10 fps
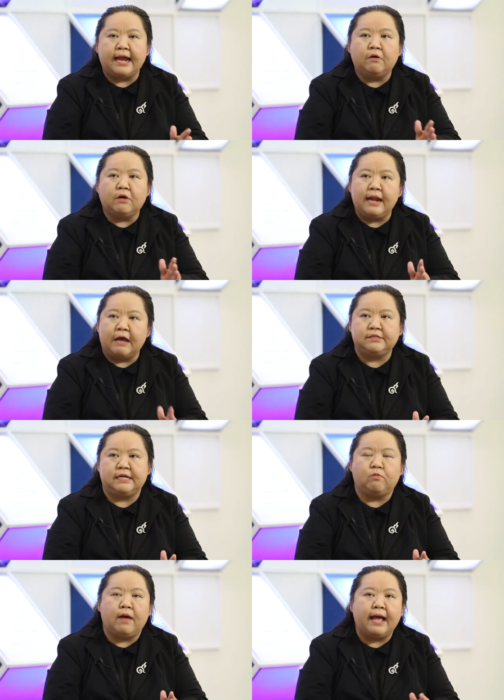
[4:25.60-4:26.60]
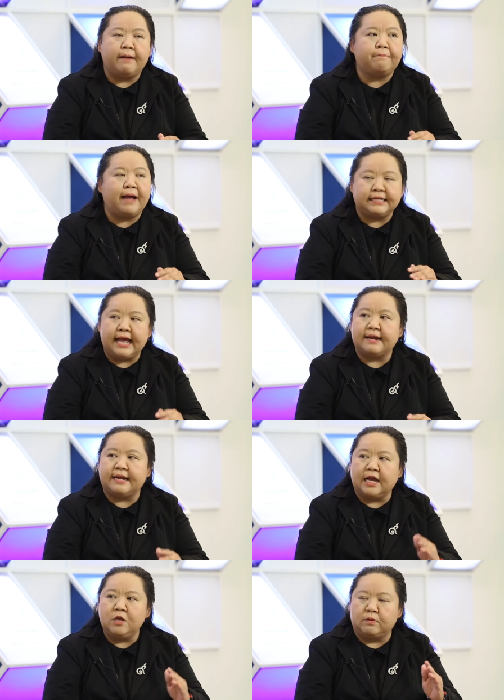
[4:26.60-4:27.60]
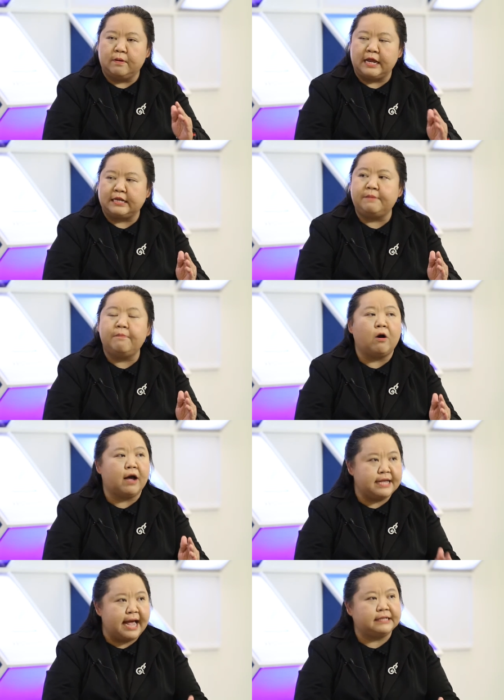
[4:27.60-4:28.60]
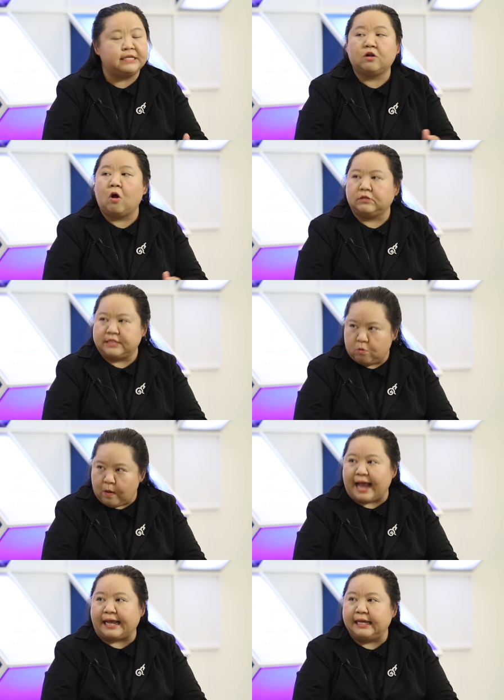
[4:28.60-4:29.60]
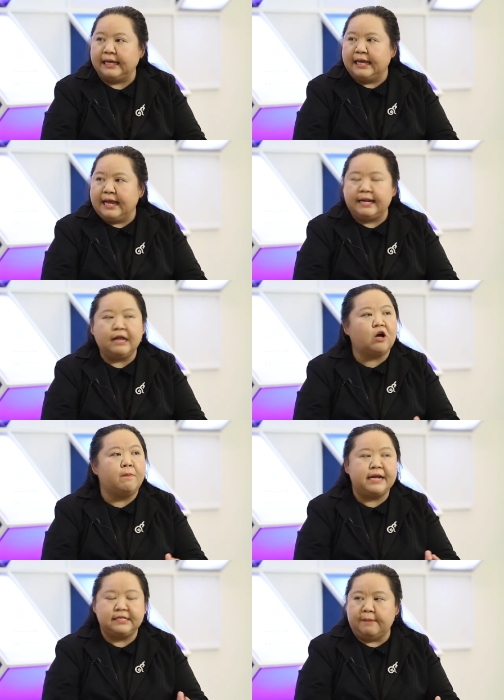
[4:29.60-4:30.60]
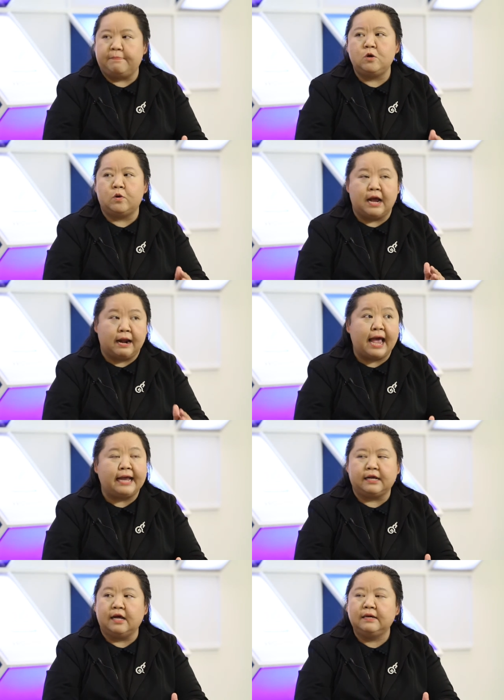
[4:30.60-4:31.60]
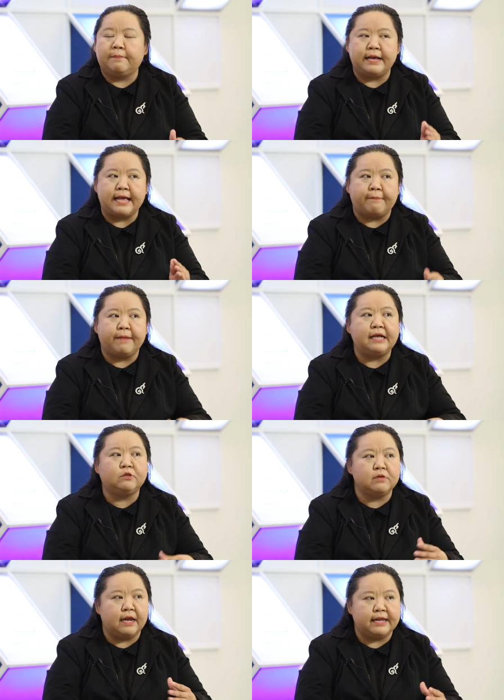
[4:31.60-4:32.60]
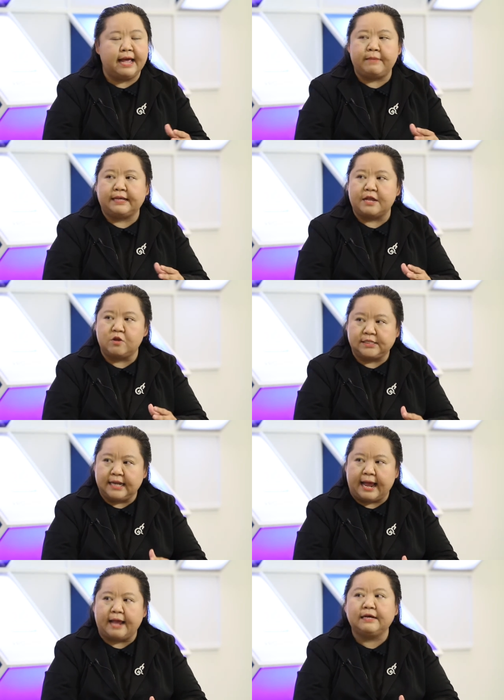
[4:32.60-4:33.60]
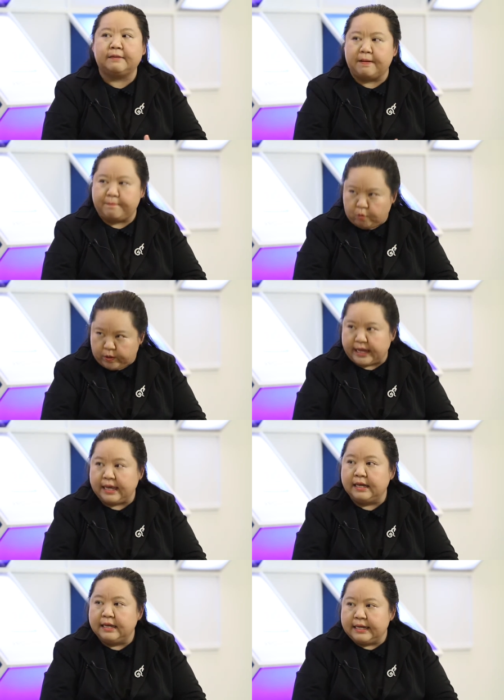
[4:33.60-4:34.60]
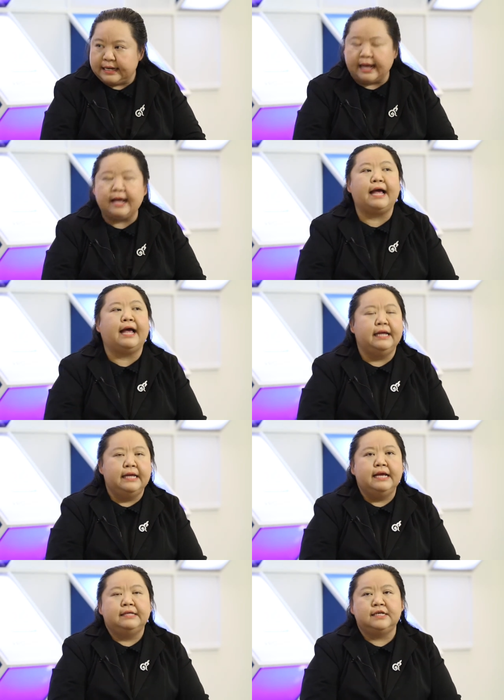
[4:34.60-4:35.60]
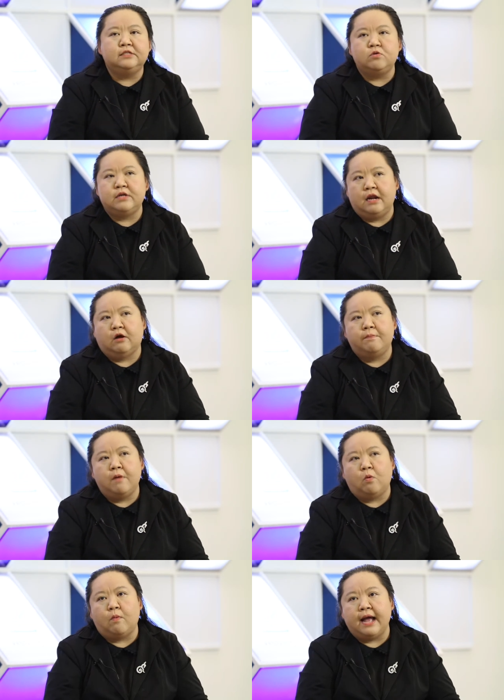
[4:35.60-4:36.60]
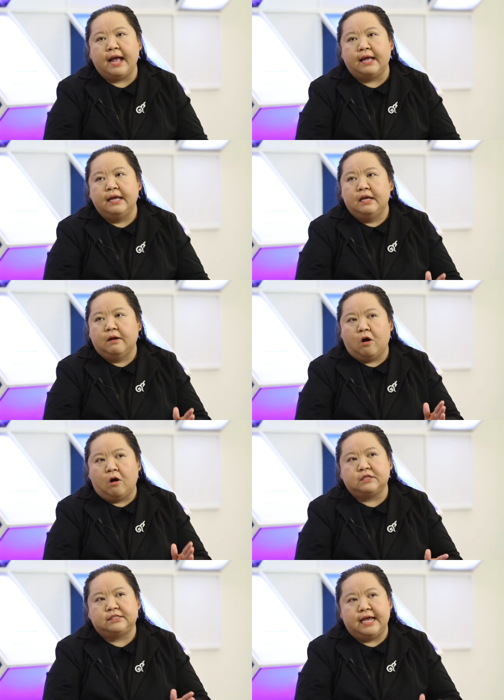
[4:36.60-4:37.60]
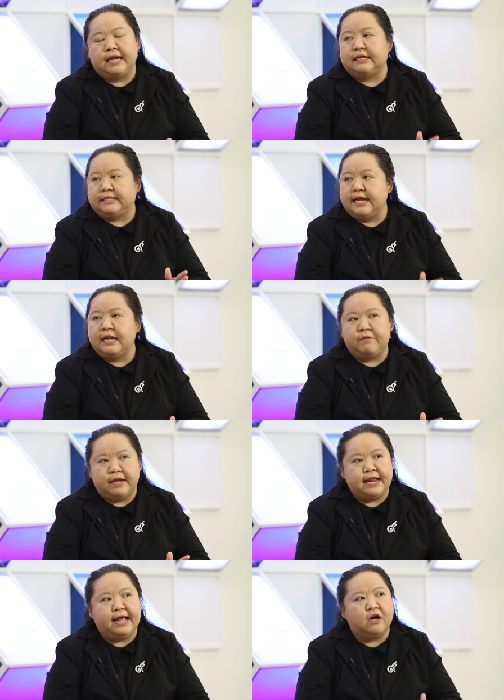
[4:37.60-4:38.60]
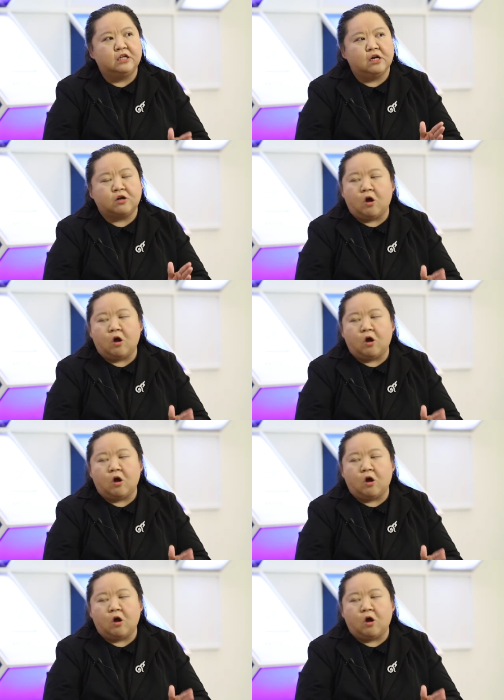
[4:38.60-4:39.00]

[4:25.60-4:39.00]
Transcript: ท้ายเราก็แล้วเสร็จว่าปลายทางมันก็อยู่โดยเยนที่บ่อขยะที่กองจิงไว้แล้วก็ไม่ได้ใช้ประโยชน์อย่างไร ก็คือพยายามให้ตัวนั้นเนี่ยมีการย่อยสลายให้เกิดเป็นปุ๋ยนะคะ ซึ่งตรงนี้เราก็มองว่าของเสียเหลือทิ้งเหล่านี้เนี่ยก็จะ